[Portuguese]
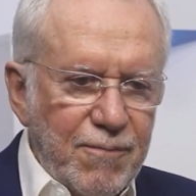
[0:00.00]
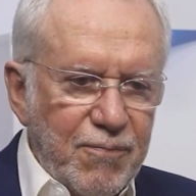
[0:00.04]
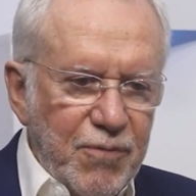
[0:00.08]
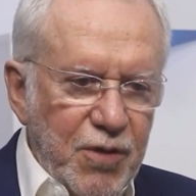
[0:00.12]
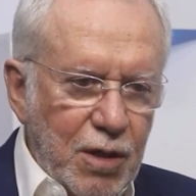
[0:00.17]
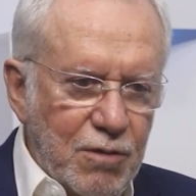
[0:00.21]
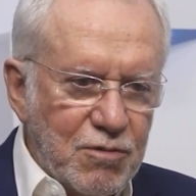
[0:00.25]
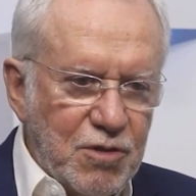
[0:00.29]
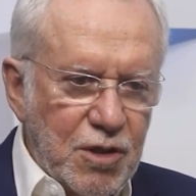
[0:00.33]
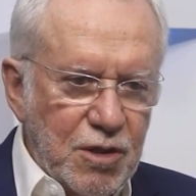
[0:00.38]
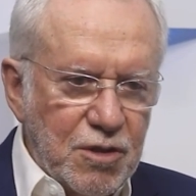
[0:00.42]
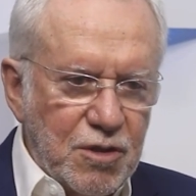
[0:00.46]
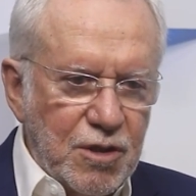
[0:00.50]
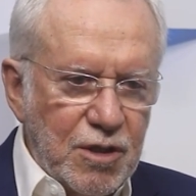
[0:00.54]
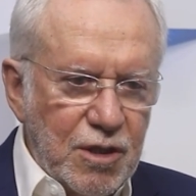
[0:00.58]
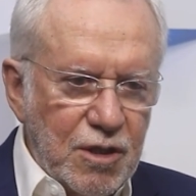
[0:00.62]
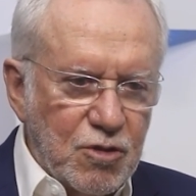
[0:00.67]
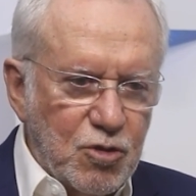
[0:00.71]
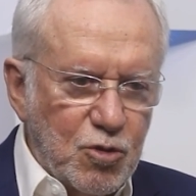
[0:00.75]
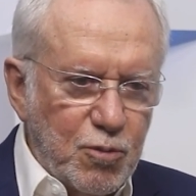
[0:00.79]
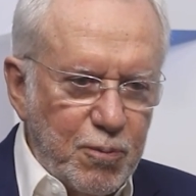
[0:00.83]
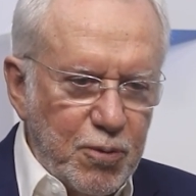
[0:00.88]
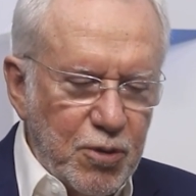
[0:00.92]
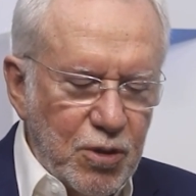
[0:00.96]
Eu disse
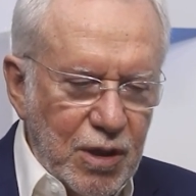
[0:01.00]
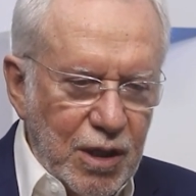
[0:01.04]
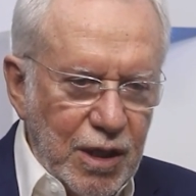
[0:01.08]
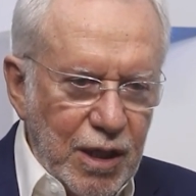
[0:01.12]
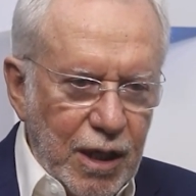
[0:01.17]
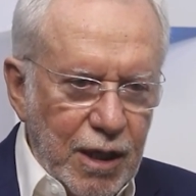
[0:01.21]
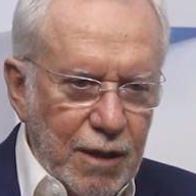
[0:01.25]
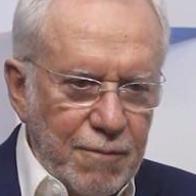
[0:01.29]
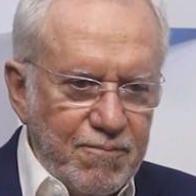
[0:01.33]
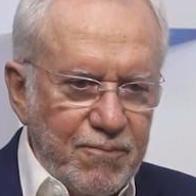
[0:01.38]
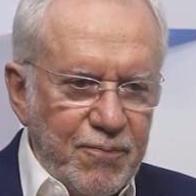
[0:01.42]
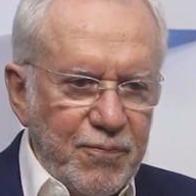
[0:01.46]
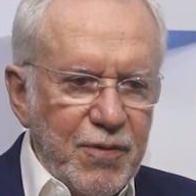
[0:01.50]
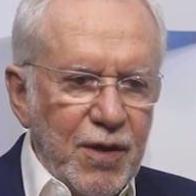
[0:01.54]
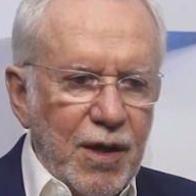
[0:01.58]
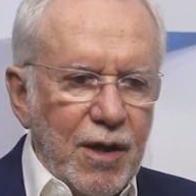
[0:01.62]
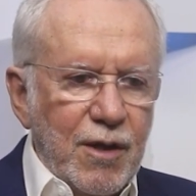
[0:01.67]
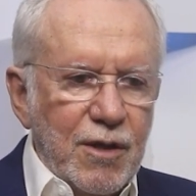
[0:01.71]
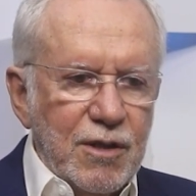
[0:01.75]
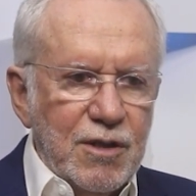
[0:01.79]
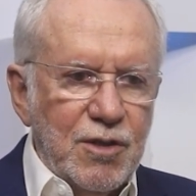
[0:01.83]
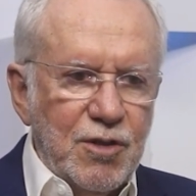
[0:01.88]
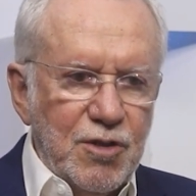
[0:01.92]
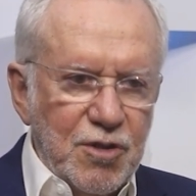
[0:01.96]
isso porque
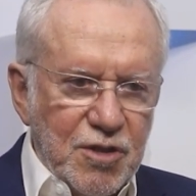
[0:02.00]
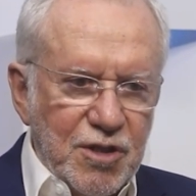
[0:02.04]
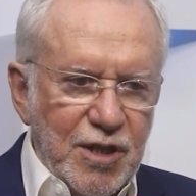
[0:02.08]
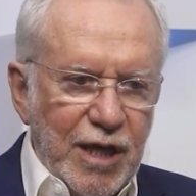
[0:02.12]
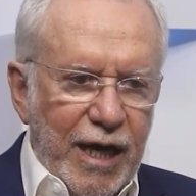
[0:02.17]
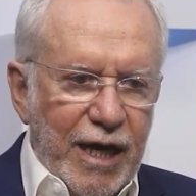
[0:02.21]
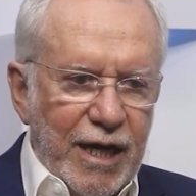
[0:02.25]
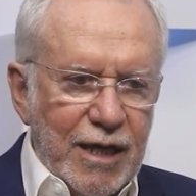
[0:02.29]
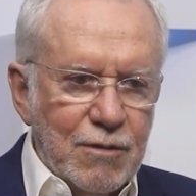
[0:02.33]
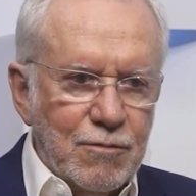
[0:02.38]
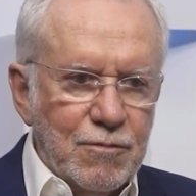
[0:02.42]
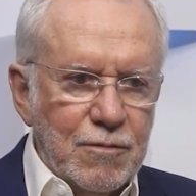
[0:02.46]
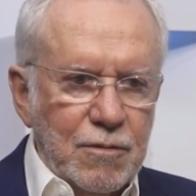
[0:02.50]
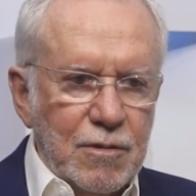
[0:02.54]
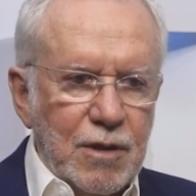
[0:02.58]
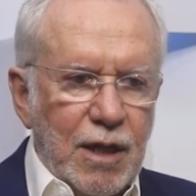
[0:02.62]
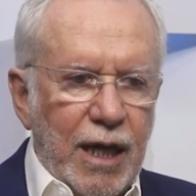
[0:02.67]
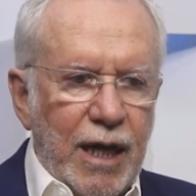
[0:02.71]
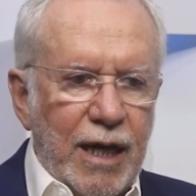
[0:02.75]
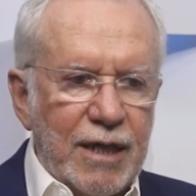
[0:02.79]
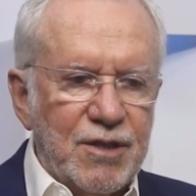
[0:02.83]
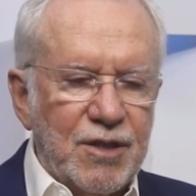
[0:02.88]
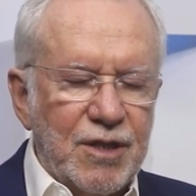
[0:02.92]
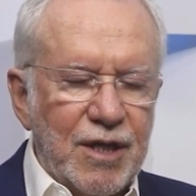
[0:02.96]
disseram
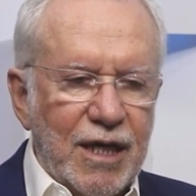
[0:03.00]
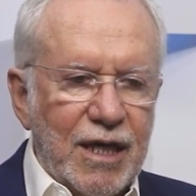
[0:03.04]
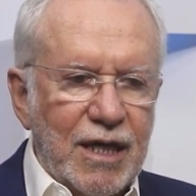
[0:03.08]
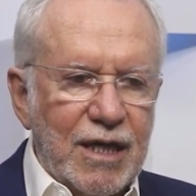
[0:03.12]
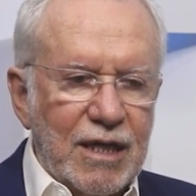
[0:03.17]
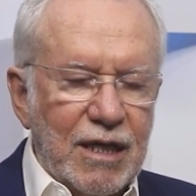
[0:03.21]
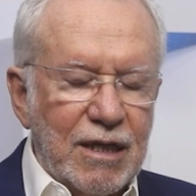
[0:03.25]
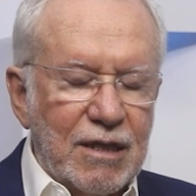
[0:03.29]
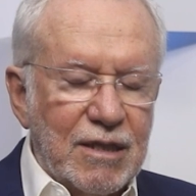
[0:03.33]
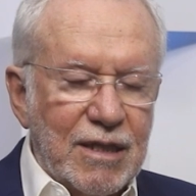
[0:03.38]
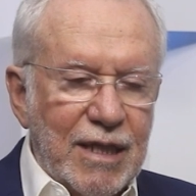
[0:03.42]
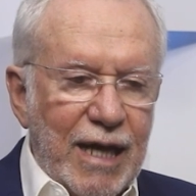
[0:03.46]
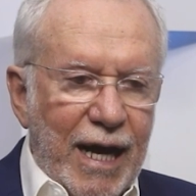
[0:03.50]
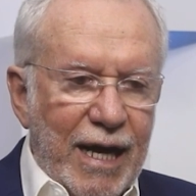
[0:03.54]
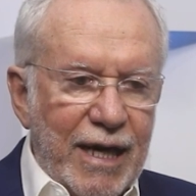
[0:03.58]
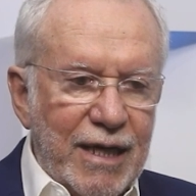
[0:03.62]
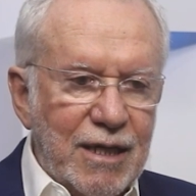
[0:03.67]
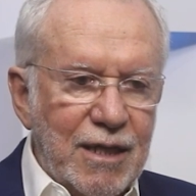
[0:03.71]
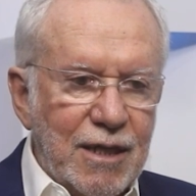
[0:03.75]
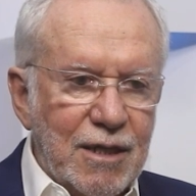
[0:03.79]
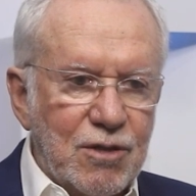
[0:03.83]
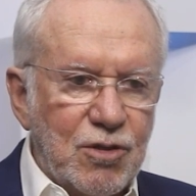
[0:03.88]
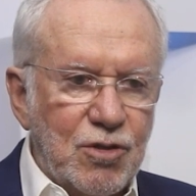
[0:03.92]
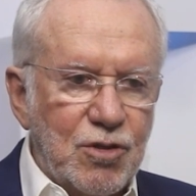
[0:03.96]
a
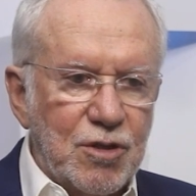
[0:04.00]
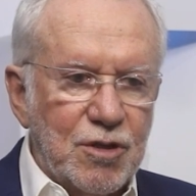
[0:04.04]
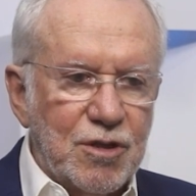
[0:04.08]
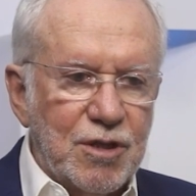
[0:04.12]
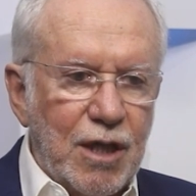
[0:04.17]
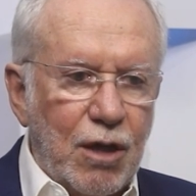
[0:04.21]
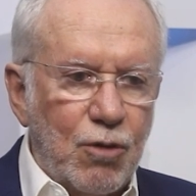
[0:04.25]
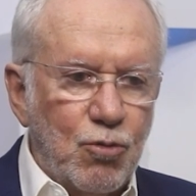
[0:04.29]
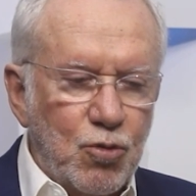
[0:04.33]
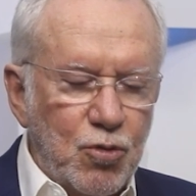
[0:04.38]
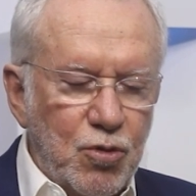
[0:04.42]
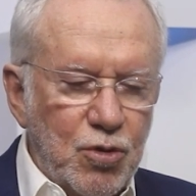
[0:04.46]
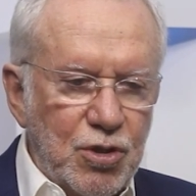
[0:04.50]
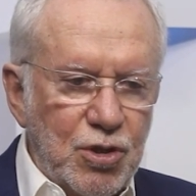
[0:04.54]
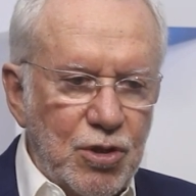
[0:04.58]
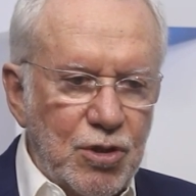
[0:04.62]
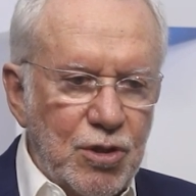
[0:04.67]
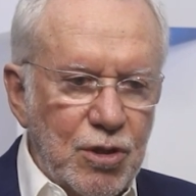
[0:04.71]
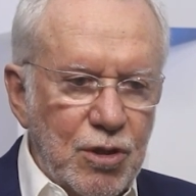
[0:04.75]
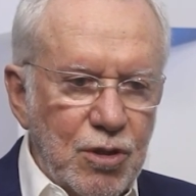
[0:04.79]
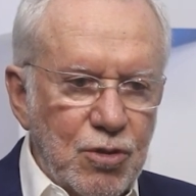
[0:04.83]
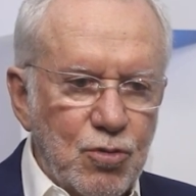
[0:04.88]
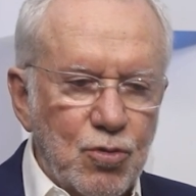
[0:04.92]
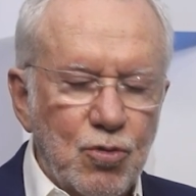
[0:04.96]
secretária de
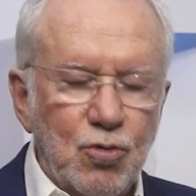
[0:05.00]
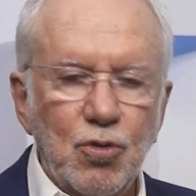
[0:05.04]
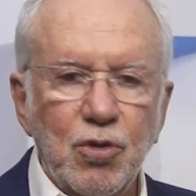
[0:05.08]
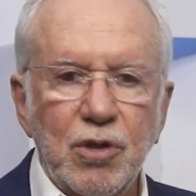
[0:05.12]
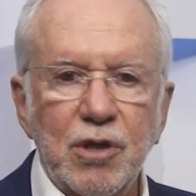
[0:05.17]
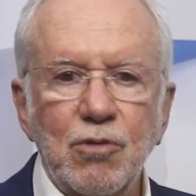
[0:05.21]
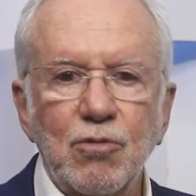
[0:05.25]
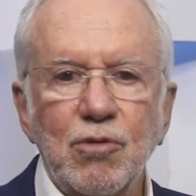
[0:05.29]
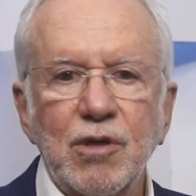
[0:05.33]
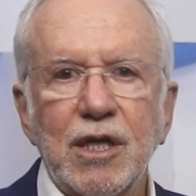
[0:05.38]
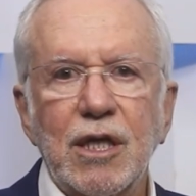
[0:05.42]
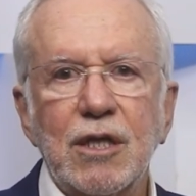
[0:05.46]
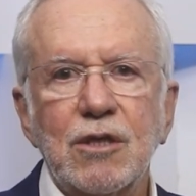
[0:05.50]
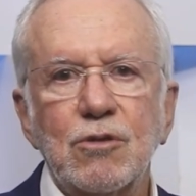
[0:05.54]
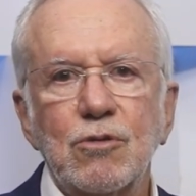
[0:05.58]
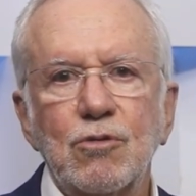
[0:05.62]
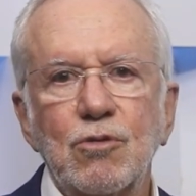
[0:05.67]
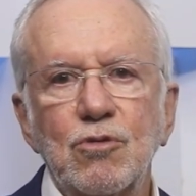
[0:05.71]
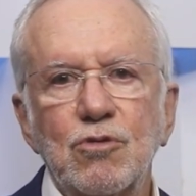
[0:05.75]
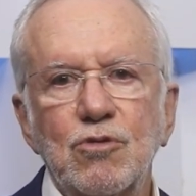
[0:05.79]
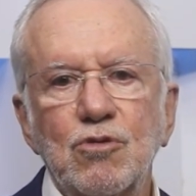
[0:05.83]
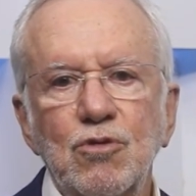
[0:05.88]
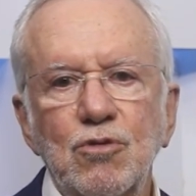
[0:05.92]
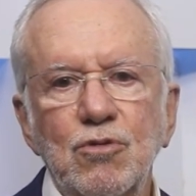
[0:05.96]
saúde do Rio Grande
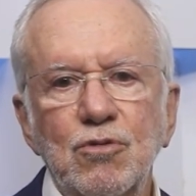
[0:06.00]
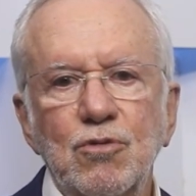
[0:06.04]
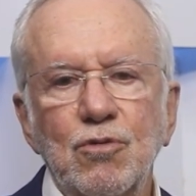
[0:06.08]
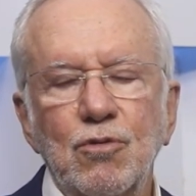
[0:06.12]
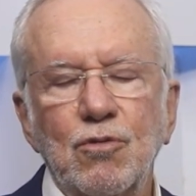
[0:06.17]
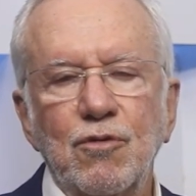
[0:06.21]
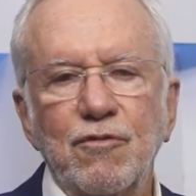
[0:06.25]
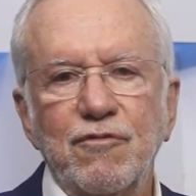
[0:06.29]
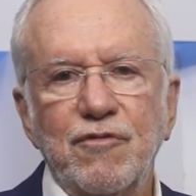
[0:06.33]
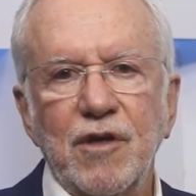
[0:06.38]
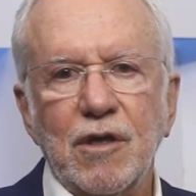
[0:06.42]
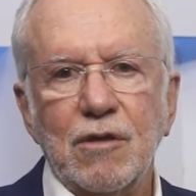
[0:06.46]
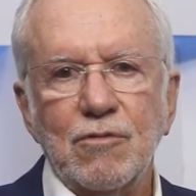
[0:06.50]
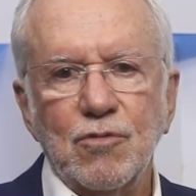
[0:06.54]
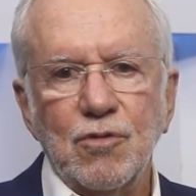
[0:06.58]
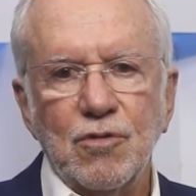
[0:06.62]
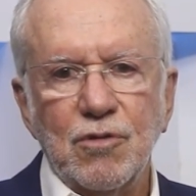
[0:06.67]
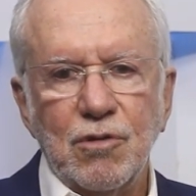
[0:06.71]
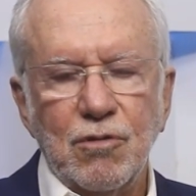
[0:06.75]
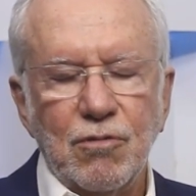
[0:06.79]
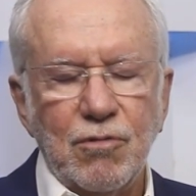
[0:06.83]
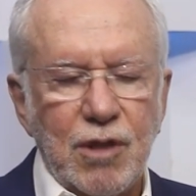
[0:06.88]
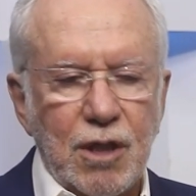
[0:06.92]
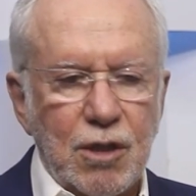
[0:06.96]
do Sul, do governo do
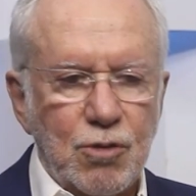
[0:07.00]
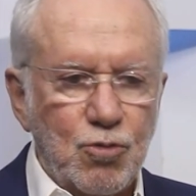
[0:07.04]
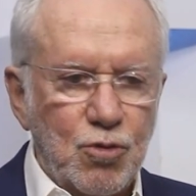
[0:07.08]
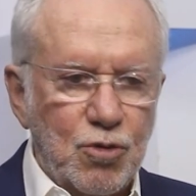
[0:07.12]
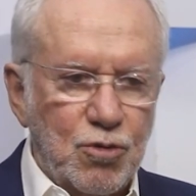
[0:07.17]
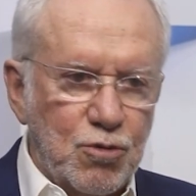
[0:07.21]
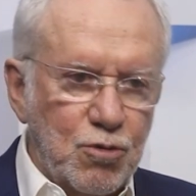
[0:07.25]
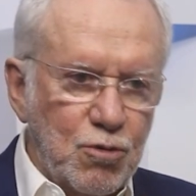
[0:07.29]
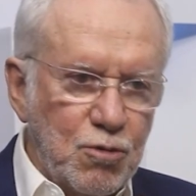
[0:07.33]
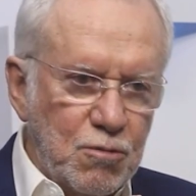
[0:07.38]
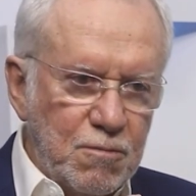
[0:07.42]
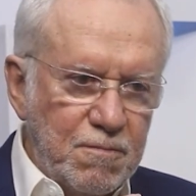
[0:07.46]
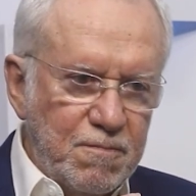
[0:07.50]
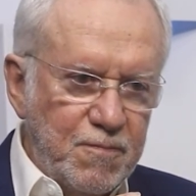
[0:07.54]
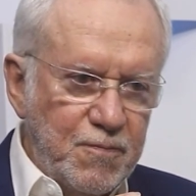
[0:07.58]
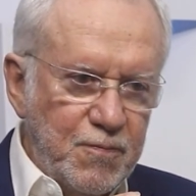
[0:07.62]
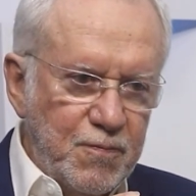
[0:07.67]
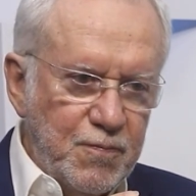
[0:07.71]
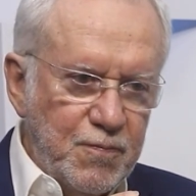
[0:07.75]
Rio Grande do Sul,